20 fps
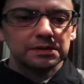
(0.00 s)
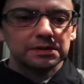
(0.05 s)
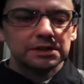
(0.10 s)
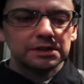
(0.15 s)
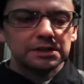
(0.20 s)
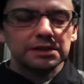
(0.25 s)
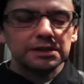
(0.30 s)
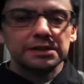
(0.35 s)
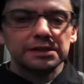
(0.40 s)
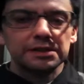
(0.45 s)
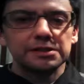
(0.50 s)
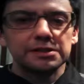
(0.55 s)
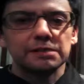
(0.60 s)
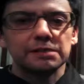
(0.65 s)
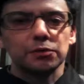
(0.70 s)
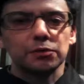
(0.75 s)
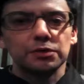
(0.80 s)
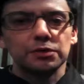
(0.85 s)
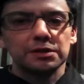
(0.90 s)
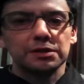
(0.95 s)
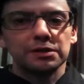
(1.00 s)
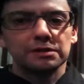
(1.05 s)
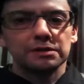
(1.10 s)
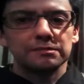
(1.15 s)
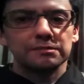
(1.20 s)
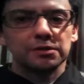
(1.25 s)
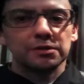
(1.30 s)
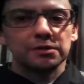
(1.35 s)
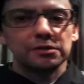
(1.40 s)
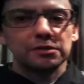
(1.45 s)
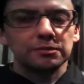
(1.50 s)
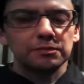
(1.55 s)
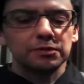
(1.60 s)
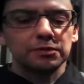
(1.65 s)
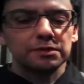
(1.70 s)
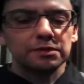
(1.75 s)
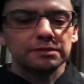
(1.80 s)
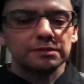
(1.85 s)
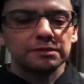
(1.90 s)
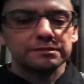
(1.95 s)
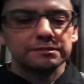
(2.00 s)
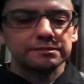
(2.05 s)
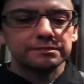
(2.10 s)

ed è già buio molto buio